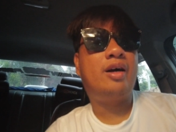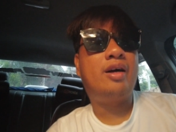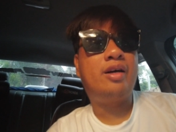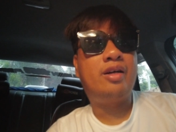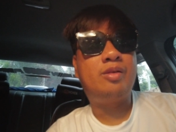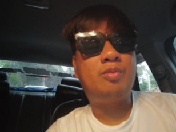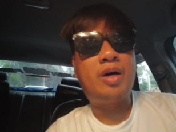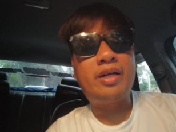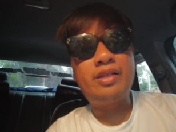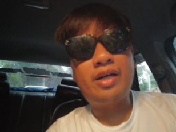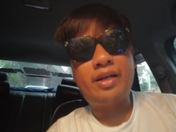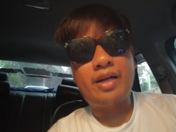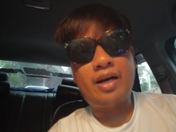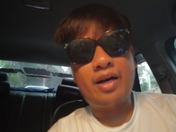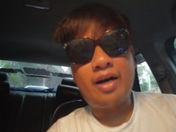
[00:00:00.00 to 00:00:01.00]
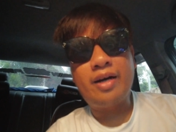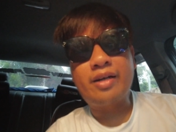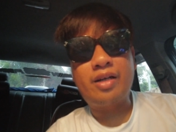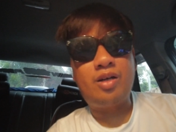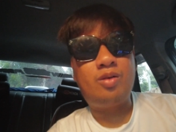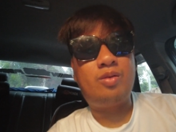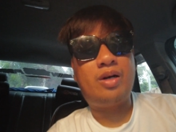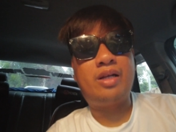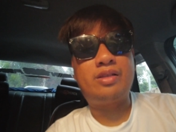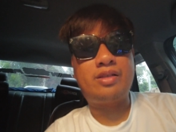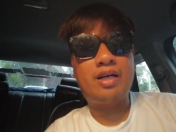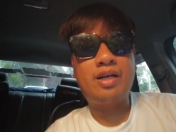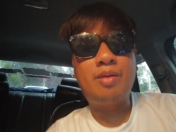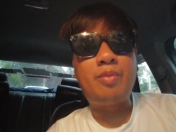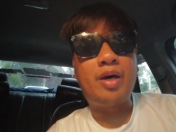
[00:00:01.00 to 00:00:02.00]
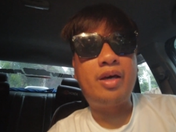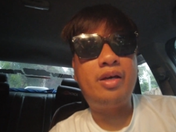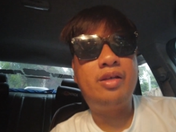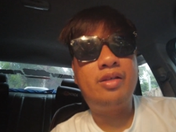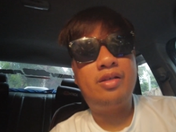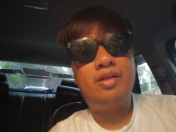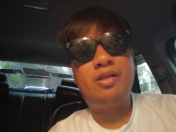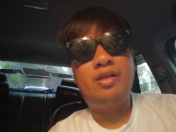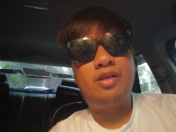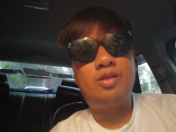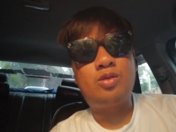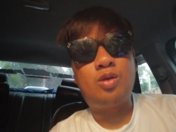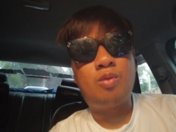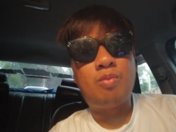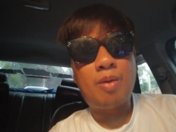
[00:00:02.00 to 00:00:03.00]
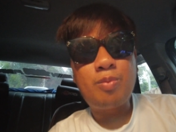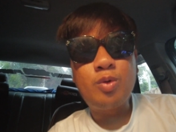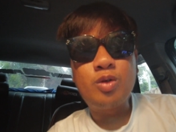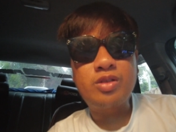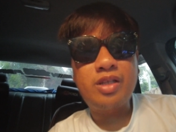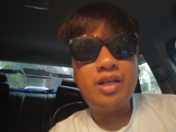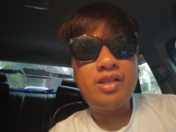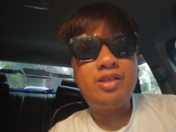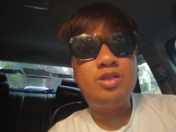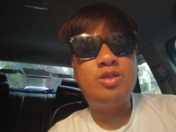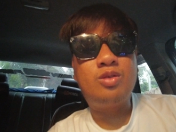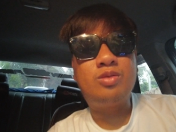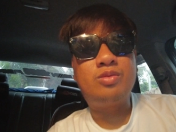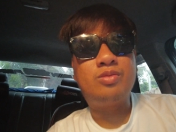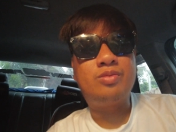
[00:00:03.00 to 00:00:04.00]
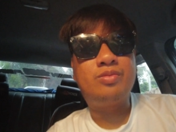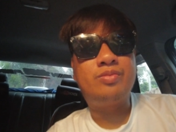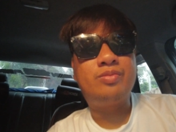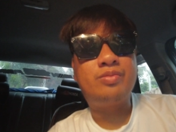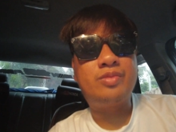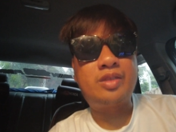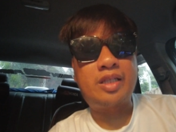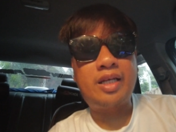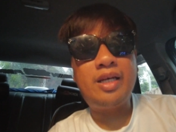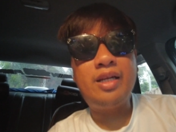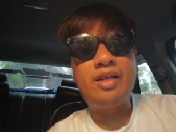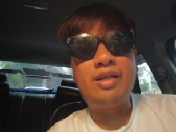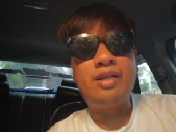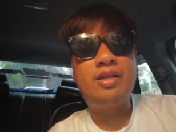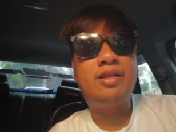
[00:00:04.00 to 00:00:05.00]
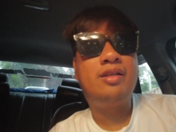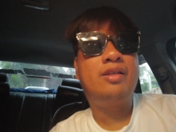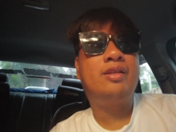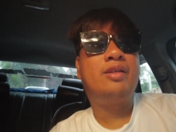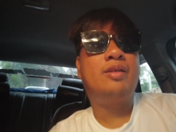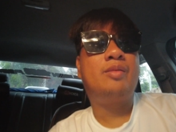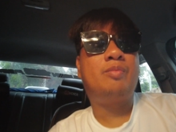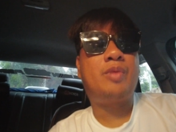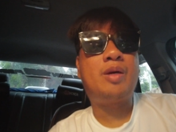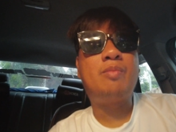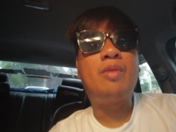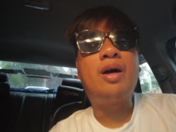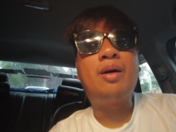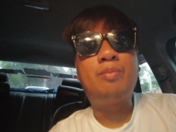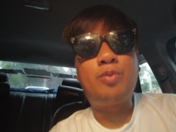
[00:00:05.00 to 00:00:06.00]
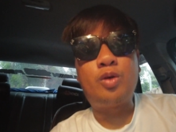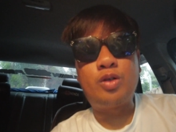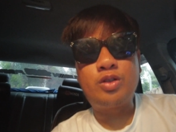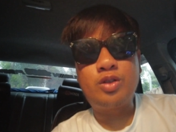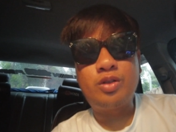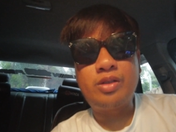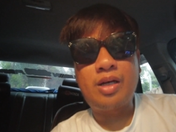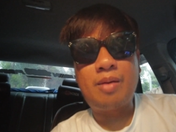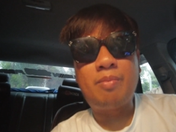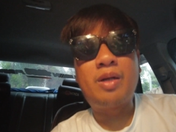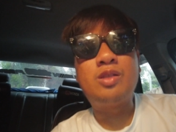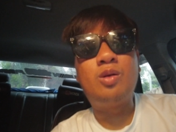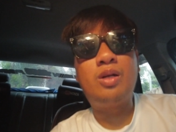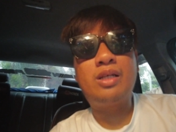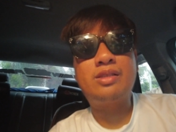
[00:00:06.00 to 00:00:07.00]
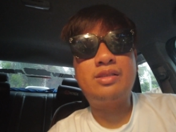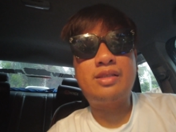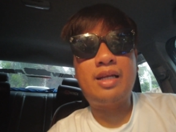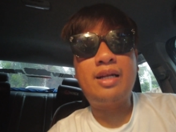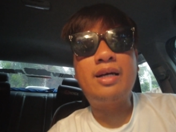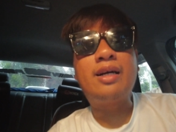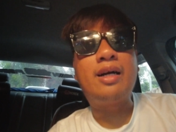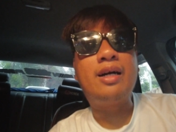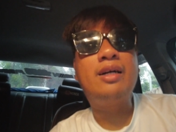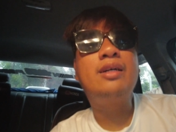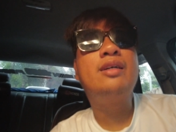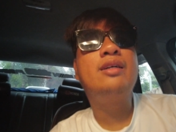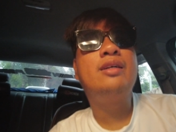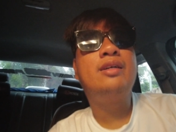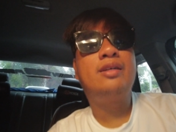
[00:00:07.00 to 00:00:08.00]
uh, mga nakarang araw at kagabi so maputik yung trail may mga portion na madulas talaga